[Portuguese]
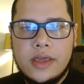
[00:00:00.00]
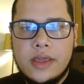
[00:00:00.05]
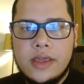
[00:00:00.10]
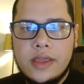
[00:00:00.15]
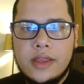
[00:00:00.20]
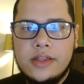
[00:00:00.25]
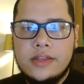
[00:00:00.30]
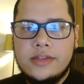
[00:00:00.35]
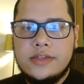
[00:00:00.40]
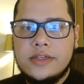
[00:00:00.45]

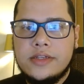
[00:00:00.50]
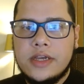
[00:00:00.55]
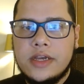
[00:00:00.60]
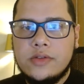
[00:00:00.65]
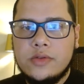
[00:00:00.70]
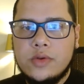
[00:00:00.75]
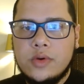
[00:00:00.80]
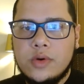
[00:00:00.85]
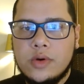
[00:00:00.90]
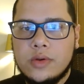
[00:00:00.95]

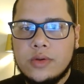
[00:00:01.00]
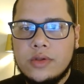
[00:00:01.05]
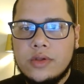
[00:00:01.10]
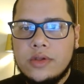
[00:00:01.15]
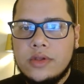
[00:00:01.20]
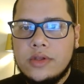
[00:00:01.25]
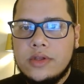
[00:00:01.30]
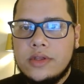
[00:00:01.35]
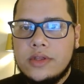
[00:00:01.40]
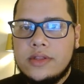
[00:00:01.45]
Iniciando
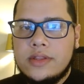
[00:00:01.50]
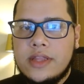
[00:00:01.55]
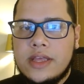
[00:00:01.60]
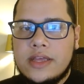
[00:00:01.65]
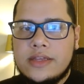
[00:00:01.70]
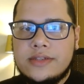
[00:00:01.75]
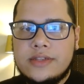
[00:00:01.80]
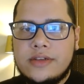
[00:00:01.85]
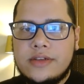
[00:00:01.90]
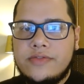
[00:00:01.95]

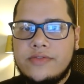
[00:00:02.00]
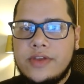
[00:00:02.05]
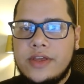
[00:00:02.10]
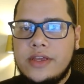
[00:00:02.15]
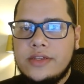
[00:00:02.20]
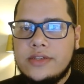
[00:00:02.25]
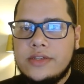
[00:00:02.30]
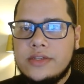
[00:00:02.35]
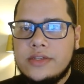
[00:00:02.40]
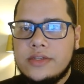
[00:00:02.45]
desta
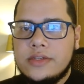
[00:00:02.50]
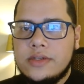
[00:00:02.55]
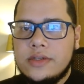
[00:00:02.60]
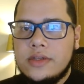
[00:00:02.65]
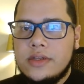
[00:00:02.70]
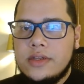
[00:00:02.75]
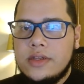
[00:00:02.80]
vez